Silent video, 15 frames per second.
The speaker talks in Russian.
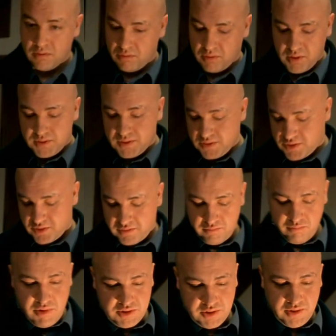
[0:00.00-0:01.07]
В газетчиков
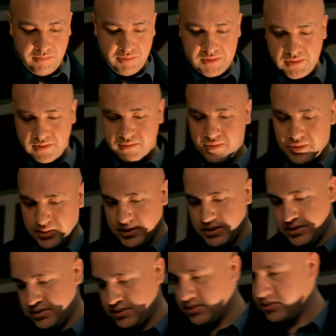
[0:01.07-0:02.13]
башни посрывала.